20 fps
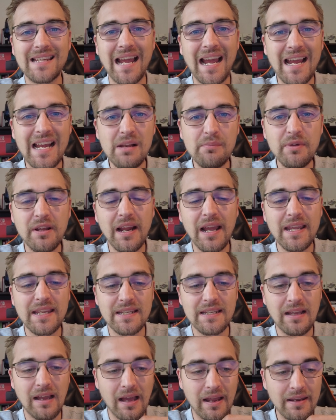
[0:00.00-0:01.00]

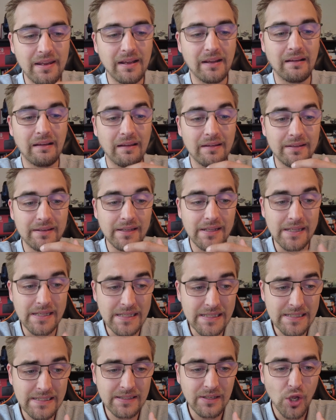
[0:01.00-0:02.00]
Teilbereichen anerkannt
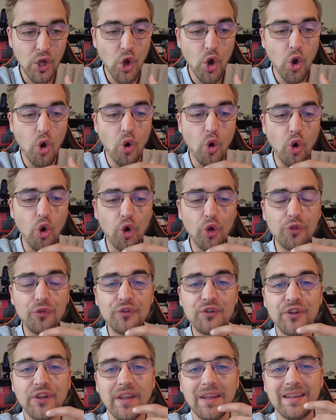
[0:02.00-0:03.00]
ist
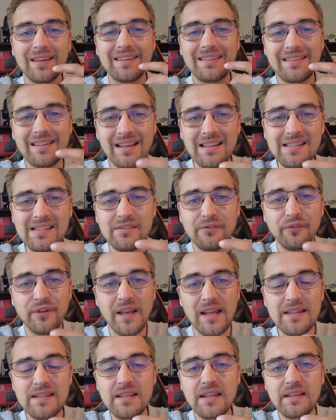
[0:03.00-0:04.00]
und das
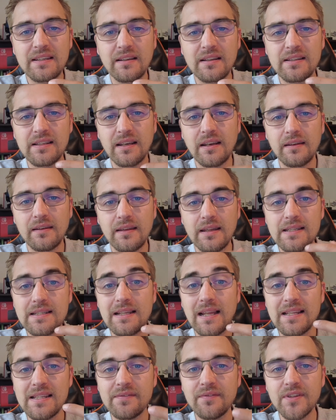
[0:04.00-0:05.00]
Finanzgericht dann gesagt hat, das
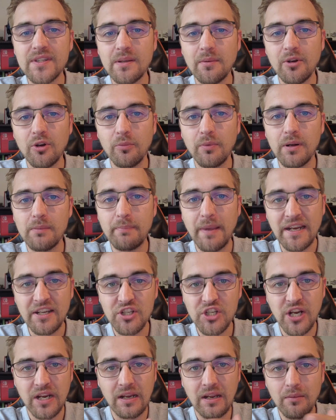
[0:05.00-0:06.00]
lassen wir uns aber nochmal
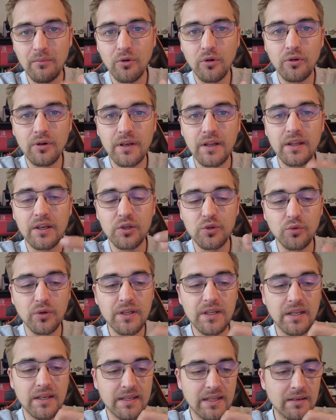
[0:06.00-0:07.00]
backchecken im Grunde
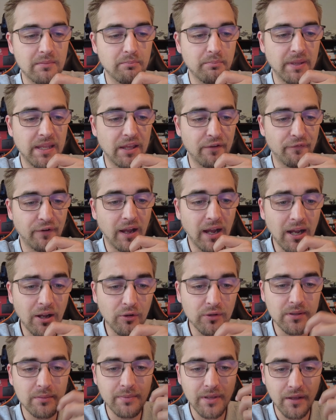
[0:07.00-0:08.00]
durch den BFH.
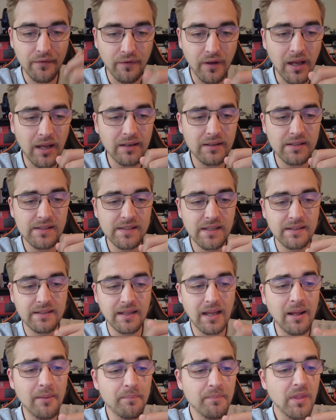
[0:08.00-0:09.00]
Und der BFH hat gesagt,
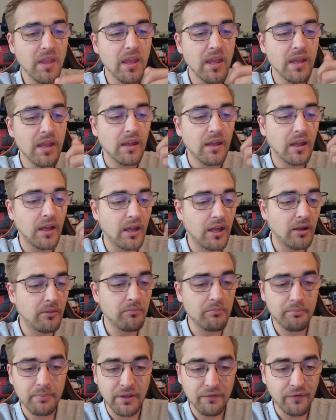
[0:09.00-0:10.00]
ja,
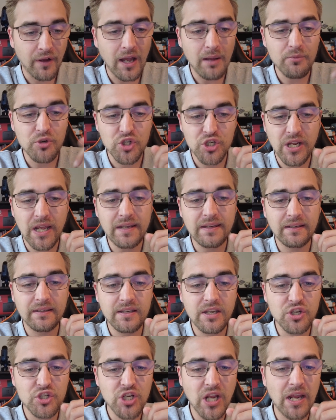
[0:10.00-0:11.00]
ähm, BFH bestätigt
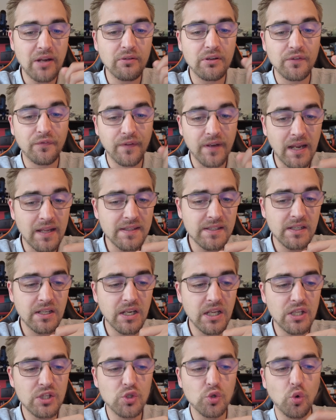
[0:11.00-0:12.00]
die Entscheidung des
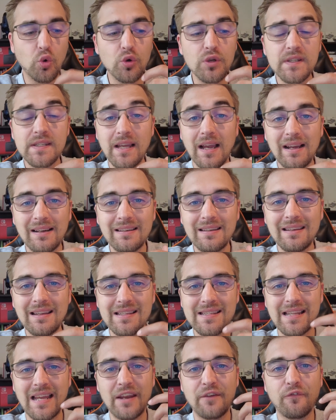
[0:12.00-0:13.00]
Finanzgerichts und sagte,
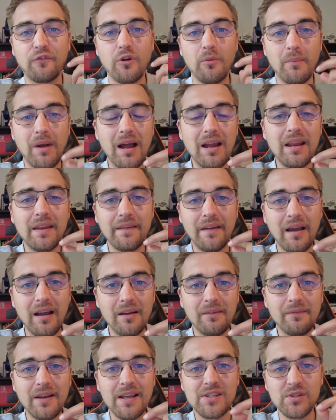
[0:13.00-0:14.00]
dass ein formaler
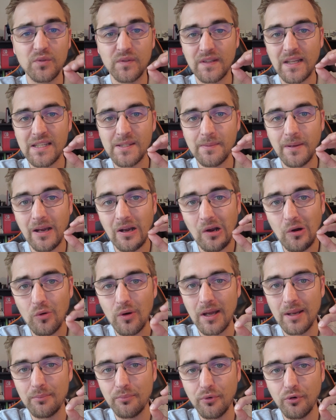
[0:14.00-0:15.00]
Nachweis, und das war auch
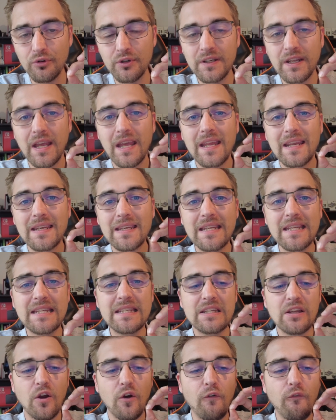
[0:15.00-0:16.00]
ein Punkt,
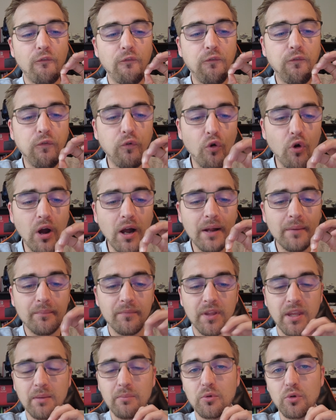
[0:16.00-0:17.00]
nicht vor
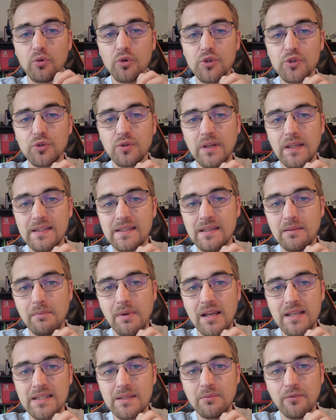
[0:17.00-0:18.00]
im Großen und Ganzen der
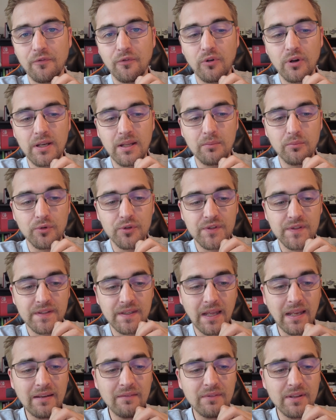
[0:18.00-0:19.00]
Maßnahme vorliegen muss.
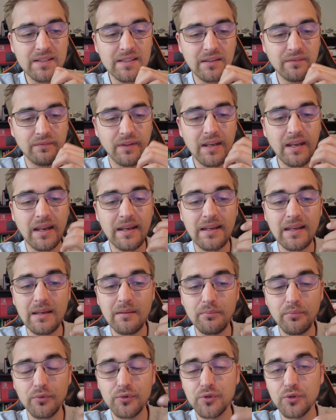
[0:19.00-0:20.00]
Denn, wie gesagt, wenn eine
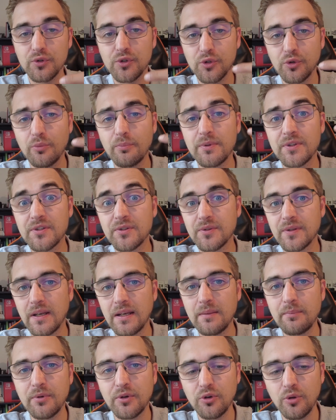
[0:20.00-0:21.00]
Liposuktion bzw.
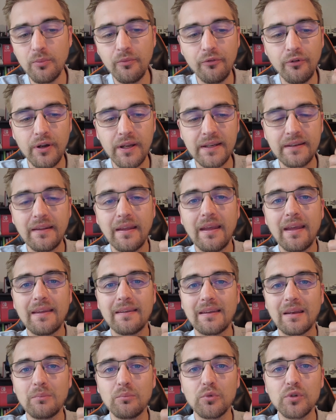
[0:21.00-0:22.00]
Lipidem vorliegt,
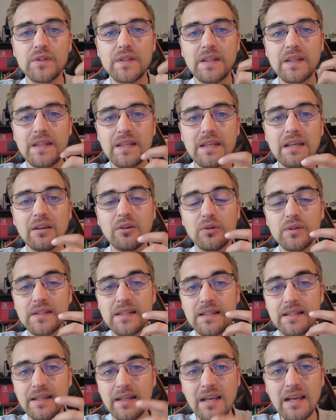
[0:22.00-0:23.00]
dann muss hier
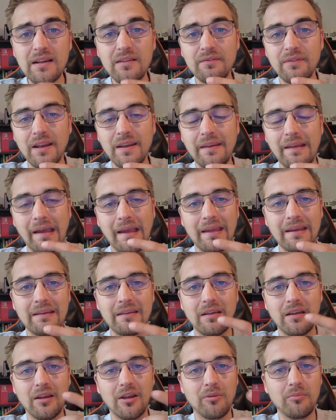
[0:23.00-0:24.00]
grundsätzlich irgendwann
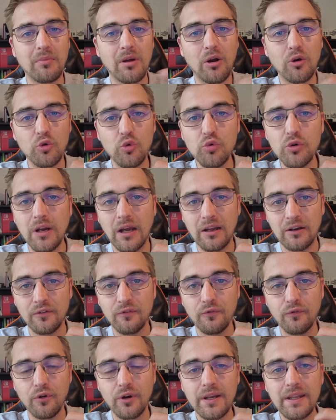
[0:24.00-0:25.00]
ein ähm, auch
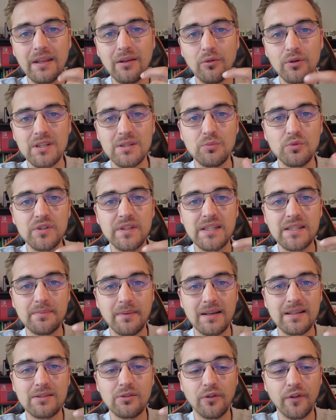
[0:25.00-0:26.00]
Gutachten vorliegen und es muss nicht
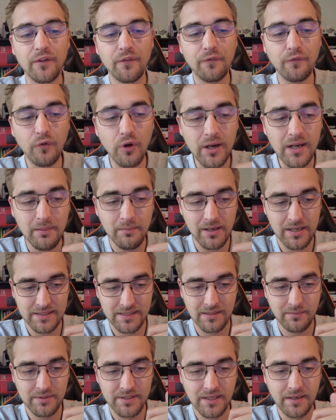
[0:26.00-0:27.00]
zwangsläufig vor der
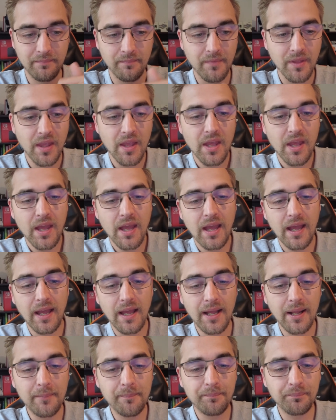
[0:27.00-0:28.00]
Maßnahme sein.
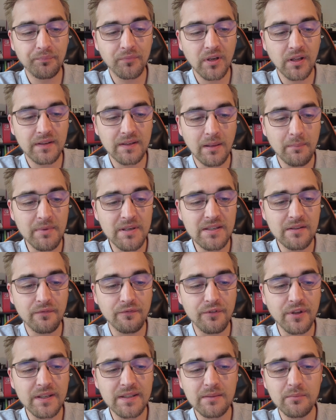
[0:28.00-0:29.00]
Ähm,
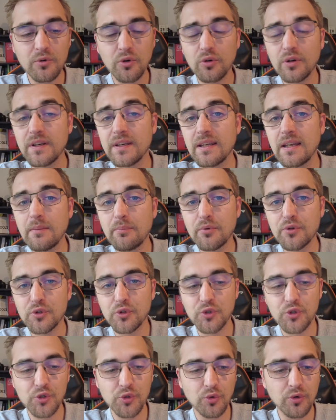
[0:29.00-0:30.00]
damit wird im Grunde die
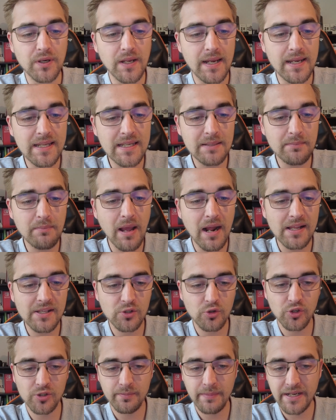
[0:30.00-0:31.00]
Liposuktion nicht mehr
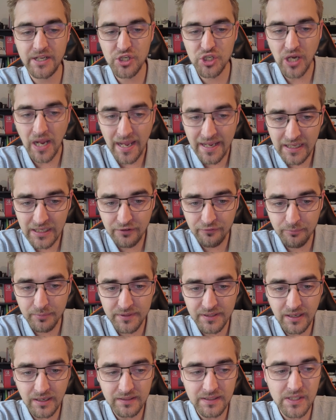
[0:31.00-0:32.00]
als kosmetischer Eingriff
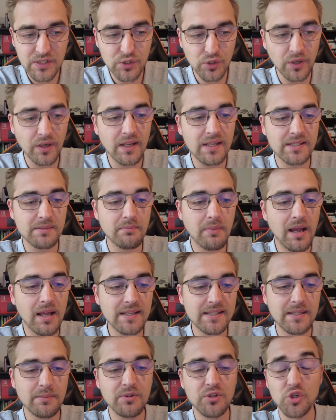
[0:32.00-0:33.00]
betrachtet, sondern als
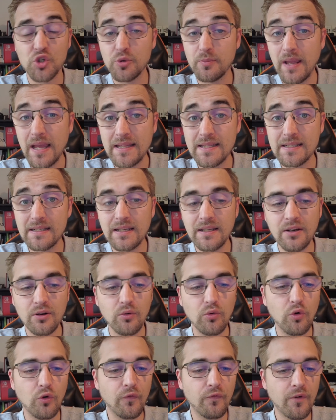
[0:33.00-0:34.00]
Maßnahme zur
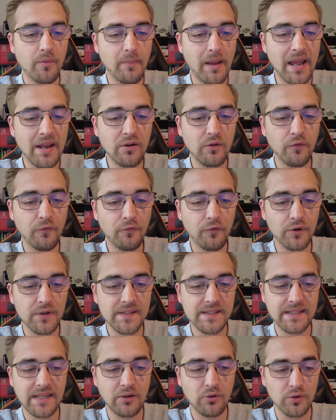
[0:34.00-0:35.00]
Schmerzlinderung und Vermeidung von
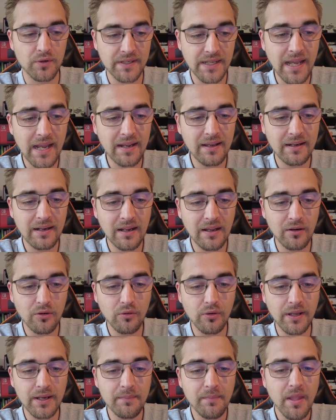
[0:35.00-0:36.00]

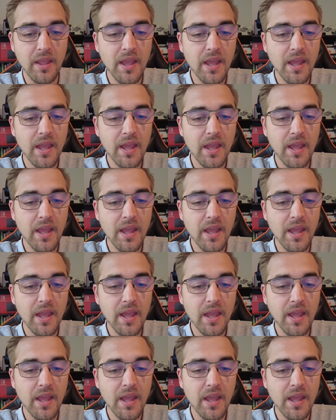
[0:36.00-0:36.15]
Sekundärerkrankungen.